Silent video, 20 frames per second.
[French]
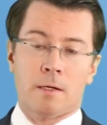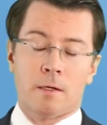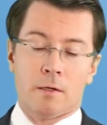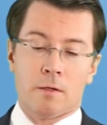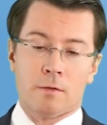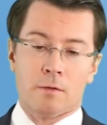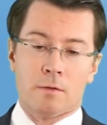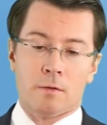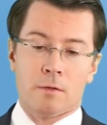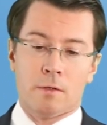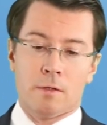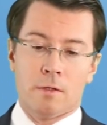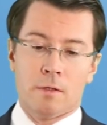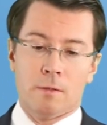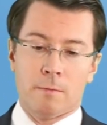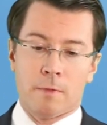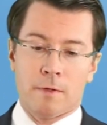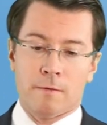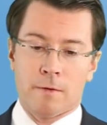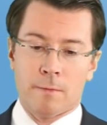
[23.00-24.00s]
ce qui
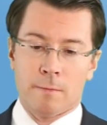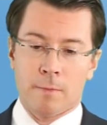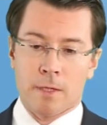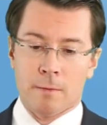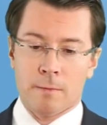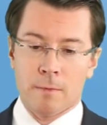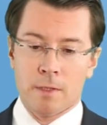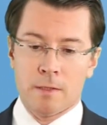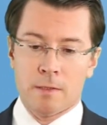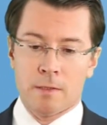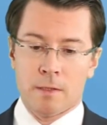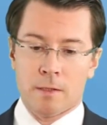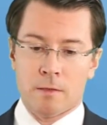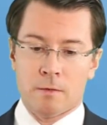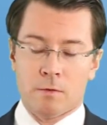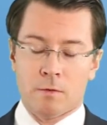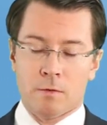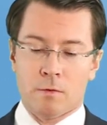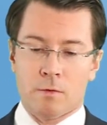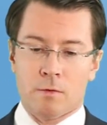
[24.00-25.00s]
m'avait permis
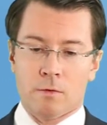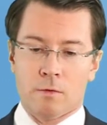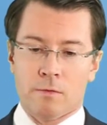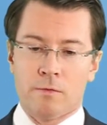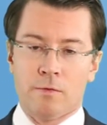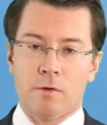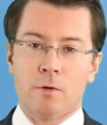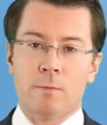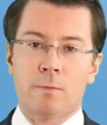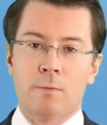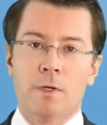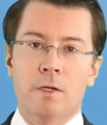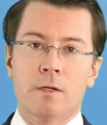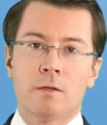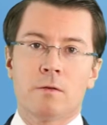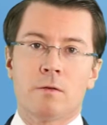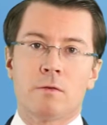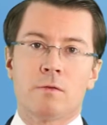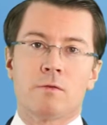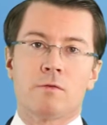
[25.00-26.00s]
d'être euh, formé
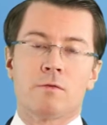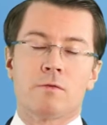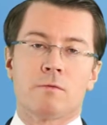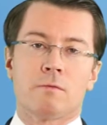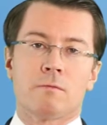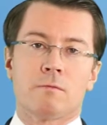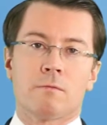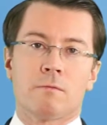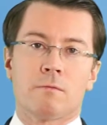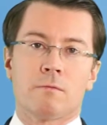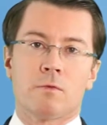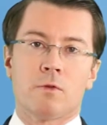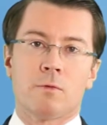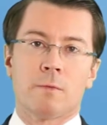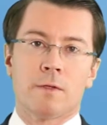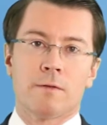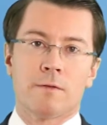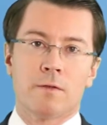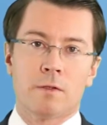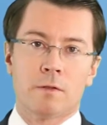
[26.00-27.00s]
dans le
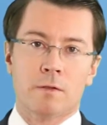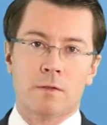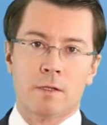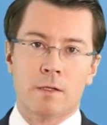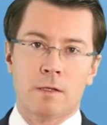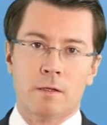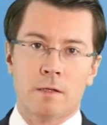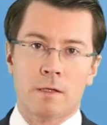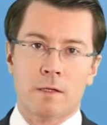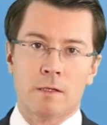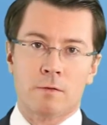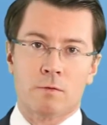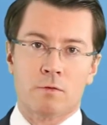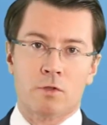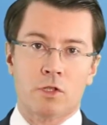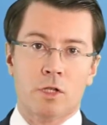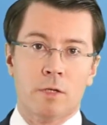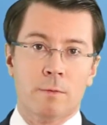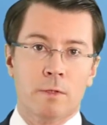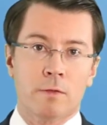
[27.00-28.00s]
domaine financier de la zone
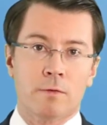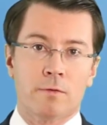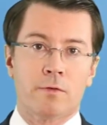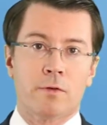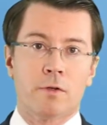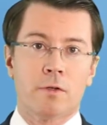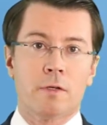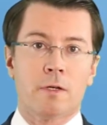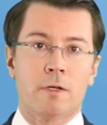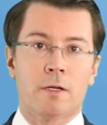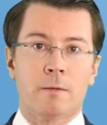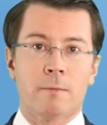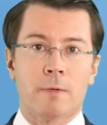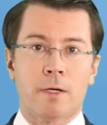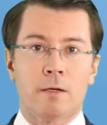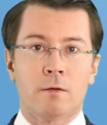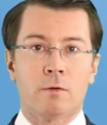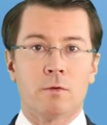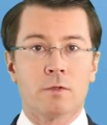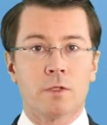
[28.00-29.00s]
germanophone,
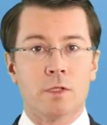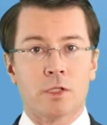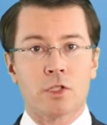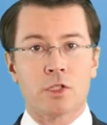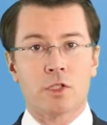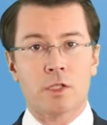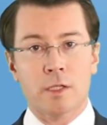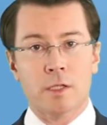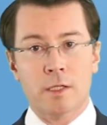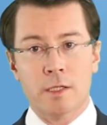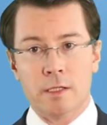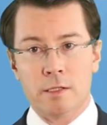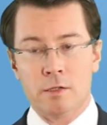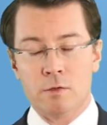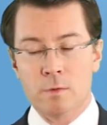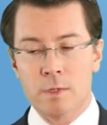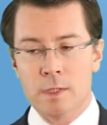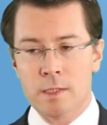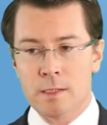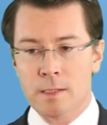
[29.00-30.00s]
l'Allemagne, l'Autriche et la
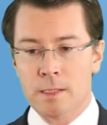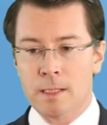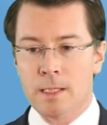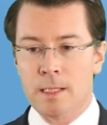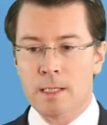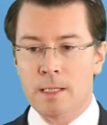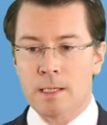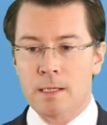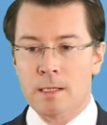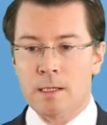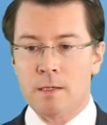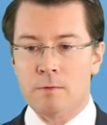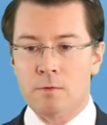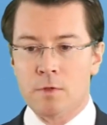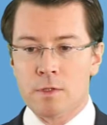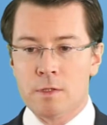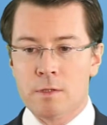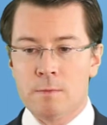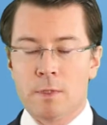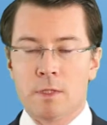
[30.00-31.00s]
Suisse. Et
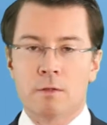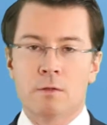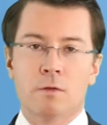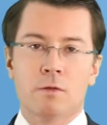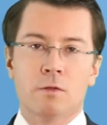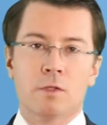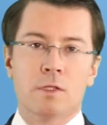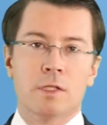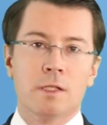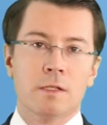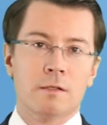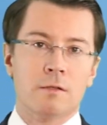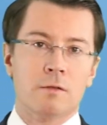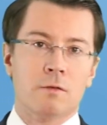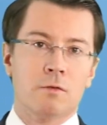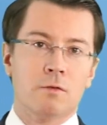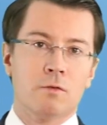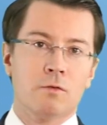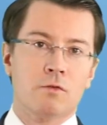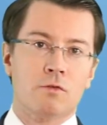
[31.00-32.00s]
voici maintenant 15
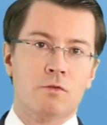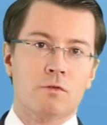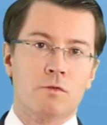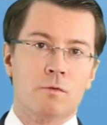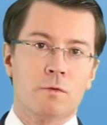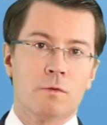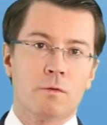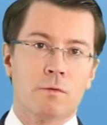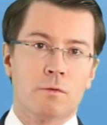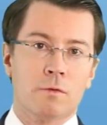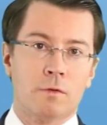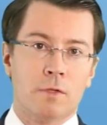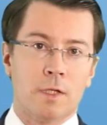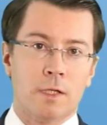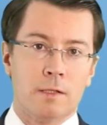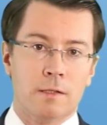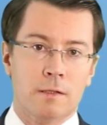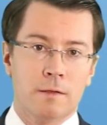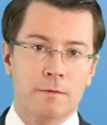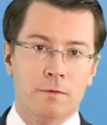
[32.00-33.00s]
ans que je suis donc
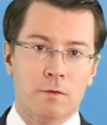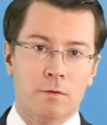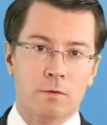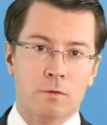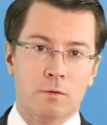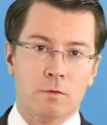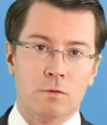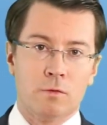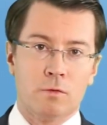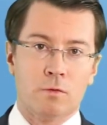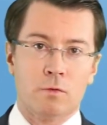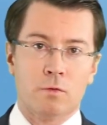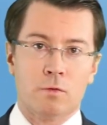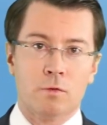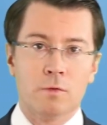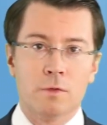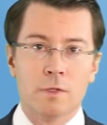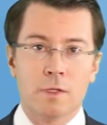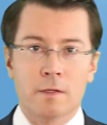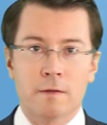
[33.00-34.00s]
actif en tant que
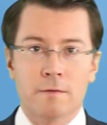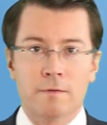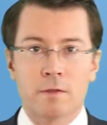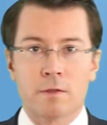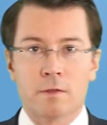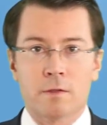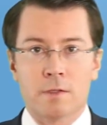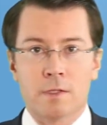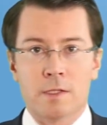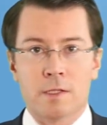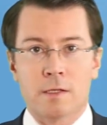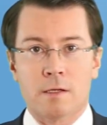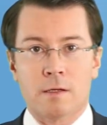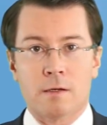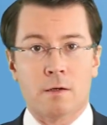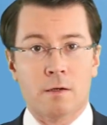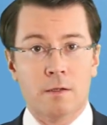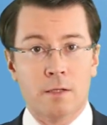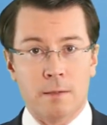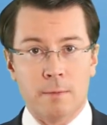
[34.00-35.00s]
conseiller financier
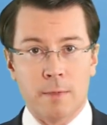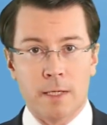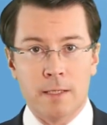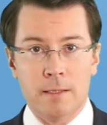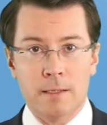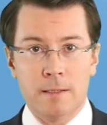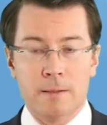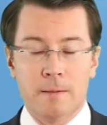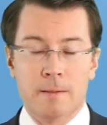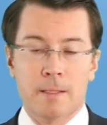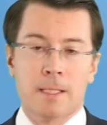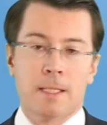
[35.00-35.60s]
en Allemagne